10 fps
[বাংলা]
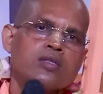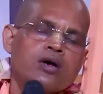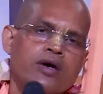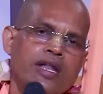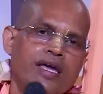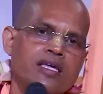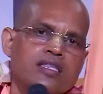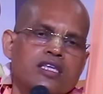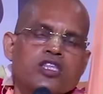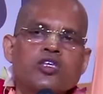তখন এই
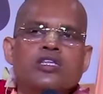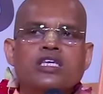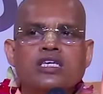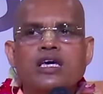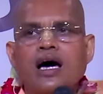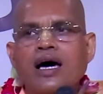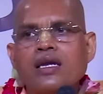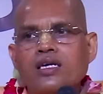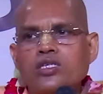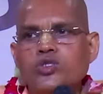দ্বিতীয় দীক্ষার
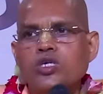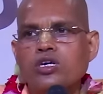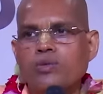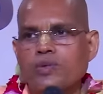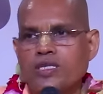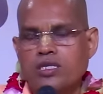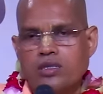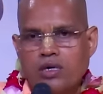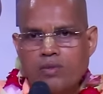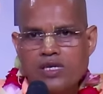যোগ্য
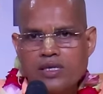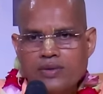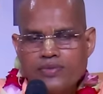বিবেচিত হবে